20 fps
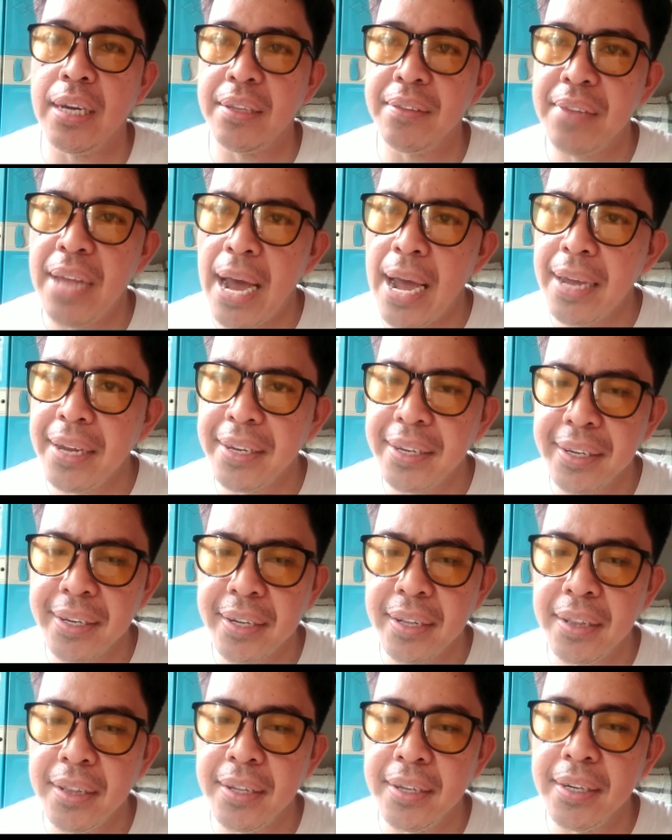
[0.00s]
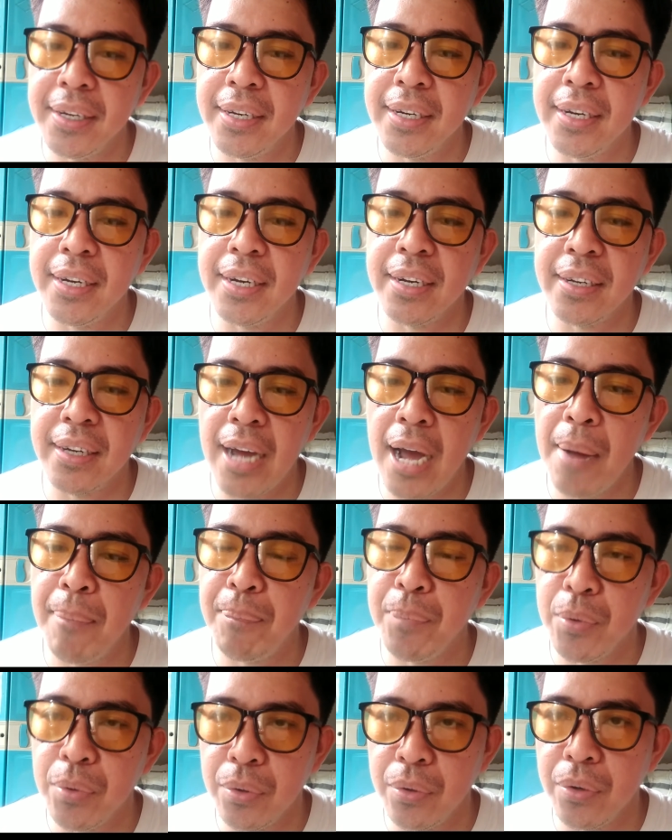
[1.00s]
Dahil nga
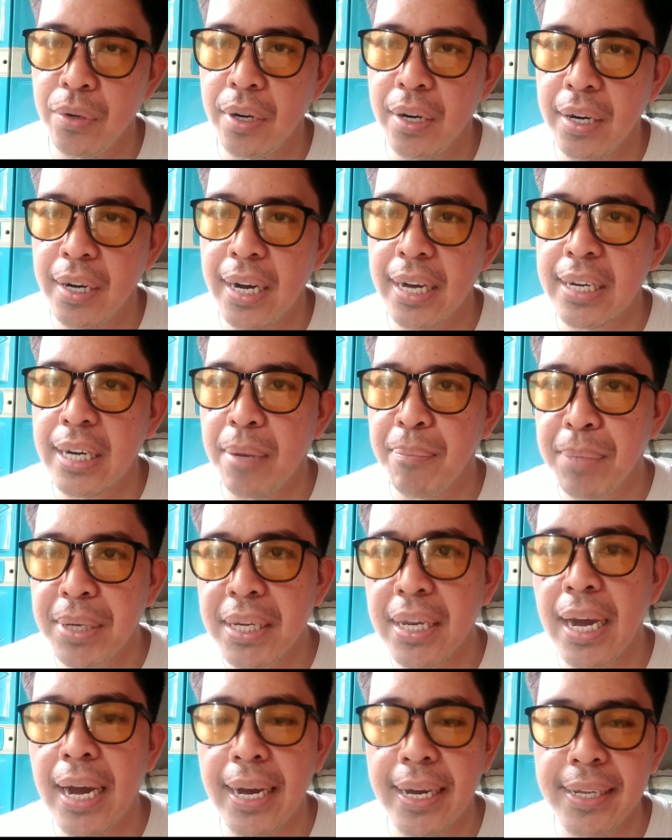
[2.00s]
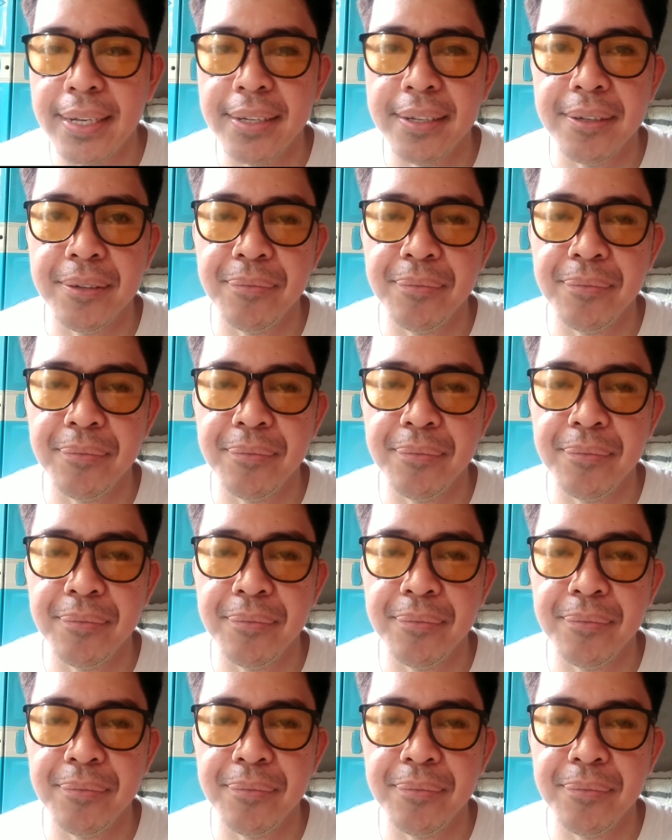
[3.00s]
po karamihan